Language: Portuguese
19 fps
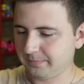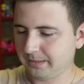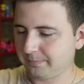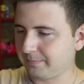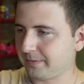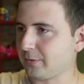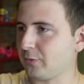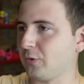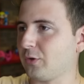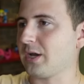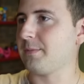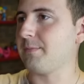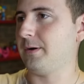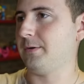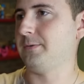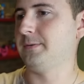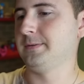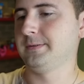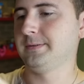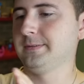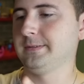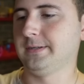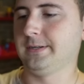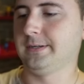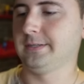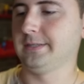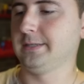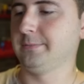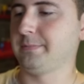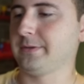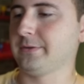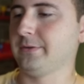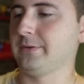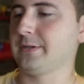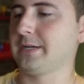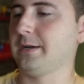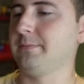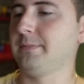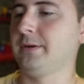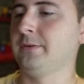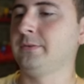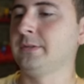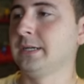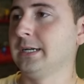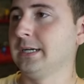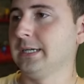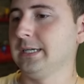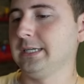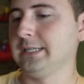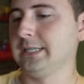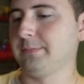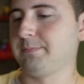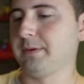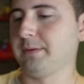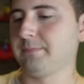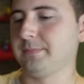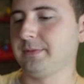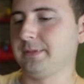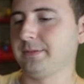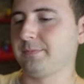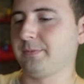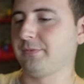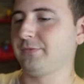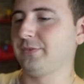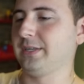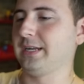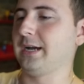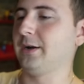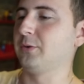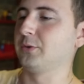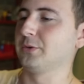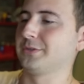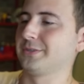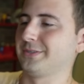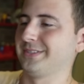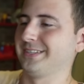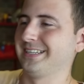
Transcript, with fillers: Dá pra colocar a mão. Ó, dá pra colocar a mão e dá pra, dá pra virar outro.